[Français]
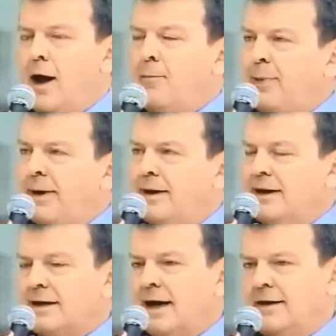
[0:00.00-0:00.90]
un prix
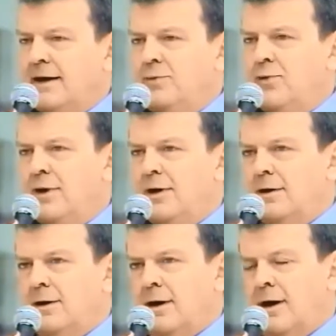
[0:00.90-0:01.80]
qui sera
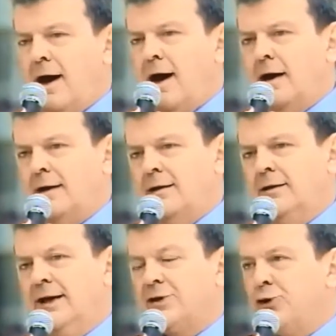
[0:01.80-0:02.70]
attribué euh, à
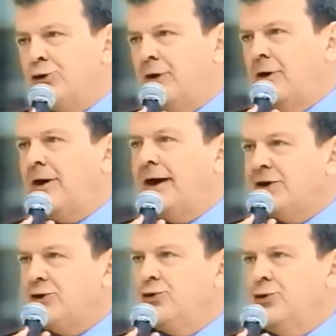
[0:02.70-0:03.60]
des auteurs
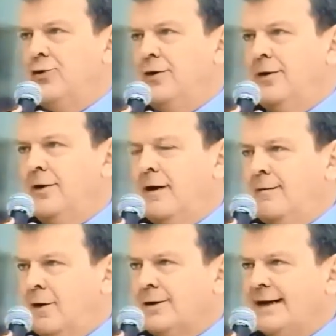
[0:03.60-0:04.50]
régionaux,
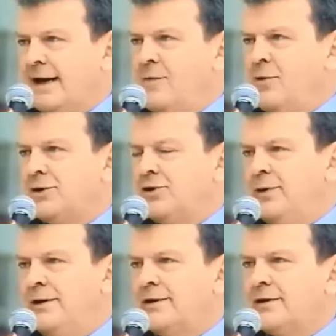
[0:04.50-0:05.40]
français, allemands,
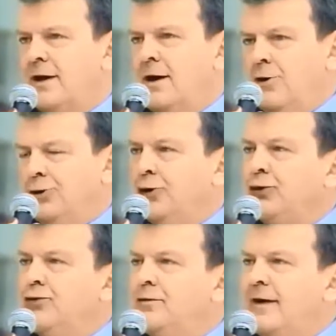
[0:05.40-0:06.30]
suisses,
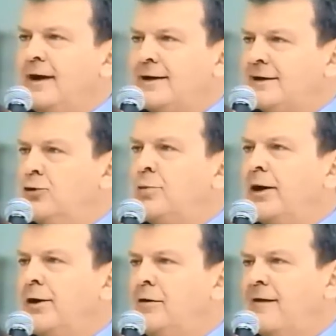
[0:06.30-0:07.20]
auteurs de nouvelles, c'est le
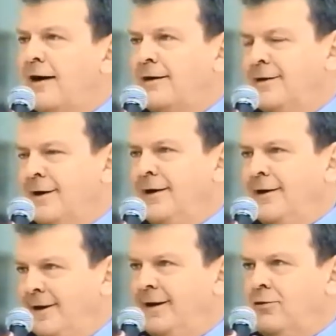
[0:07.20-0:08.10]
prix Rollwagen
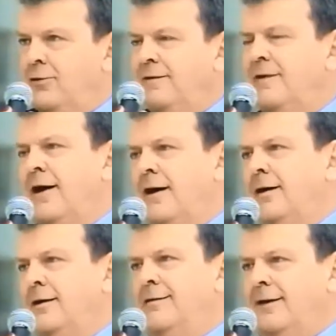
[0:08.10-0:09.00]
qui, lui, vient
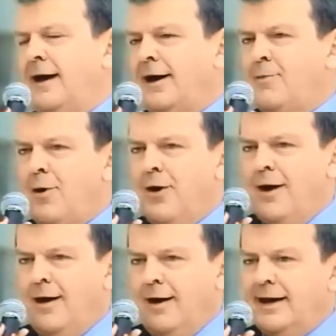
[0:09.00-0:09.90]
euh, carrément
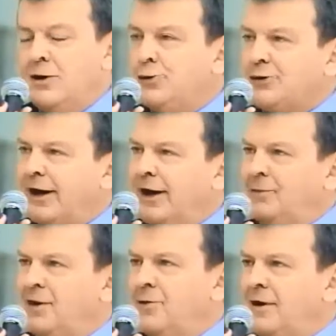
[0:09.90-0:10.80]
illustrer
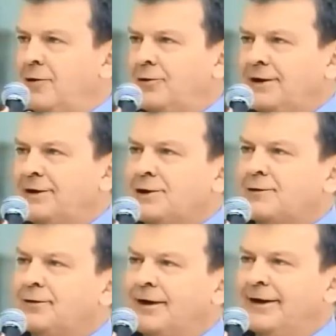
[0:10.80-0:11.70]
un petit peu la volonté
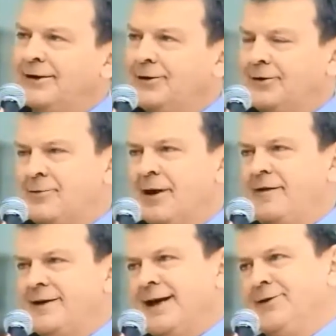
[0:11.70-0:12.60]
transfrontalière de notre
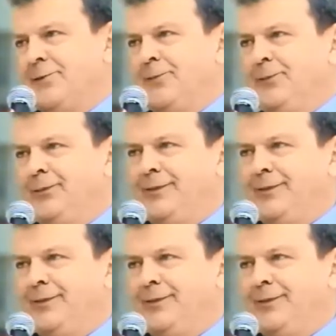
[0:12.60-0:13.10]
manifestation.